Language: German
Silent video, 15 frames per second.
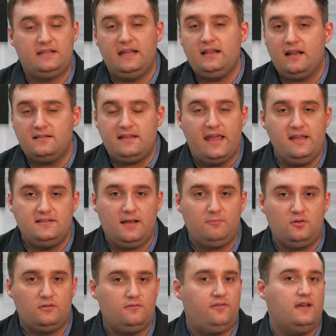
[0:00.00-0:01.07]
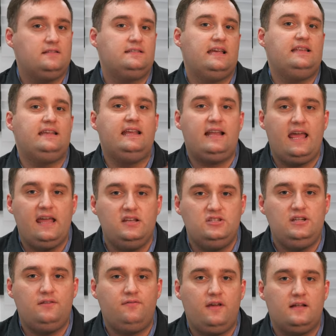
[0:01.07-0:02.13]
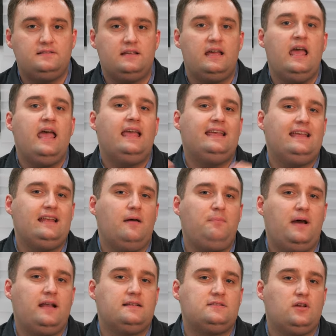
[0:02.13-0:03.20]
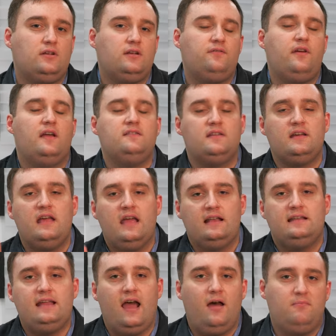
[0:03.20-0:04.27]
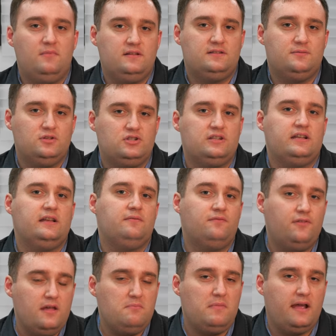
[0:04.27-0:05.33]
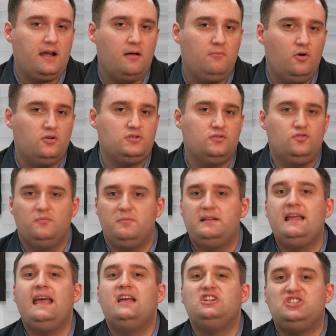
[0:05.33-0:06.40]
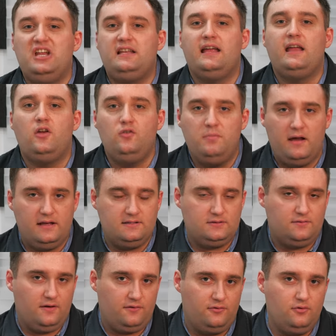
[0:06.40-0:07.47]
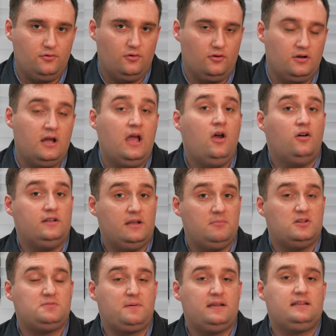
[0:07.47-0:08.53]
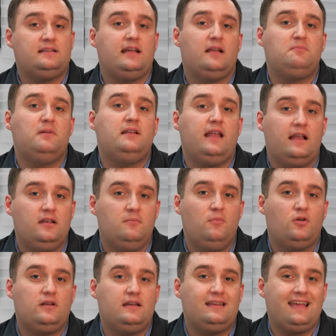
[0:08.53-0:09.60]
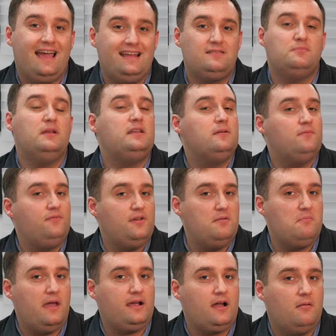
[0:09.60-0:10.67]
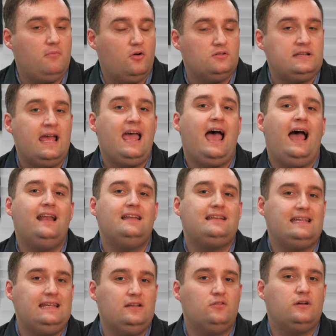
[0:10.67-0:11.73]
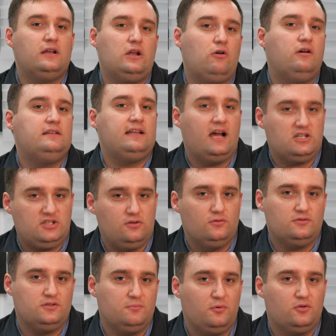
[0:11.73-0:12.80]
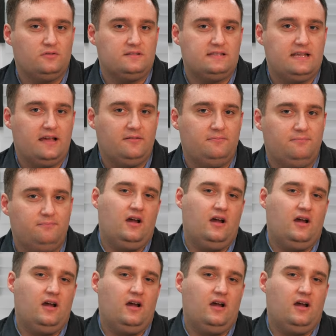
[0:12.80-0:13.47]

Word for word: Jeder äh, Samsung-Fernseher, jeder LG-Fernseher, jeder Panasonic-Fernseher, die haben inzwischen den Filmmaker-Mode und somit steht er ja überall zur Verfügung. Und dementsprechend hat man dann die Möglichkeit, mit dem Filmmaker-Mode eine kinogenaue Darstellung zu produzieren.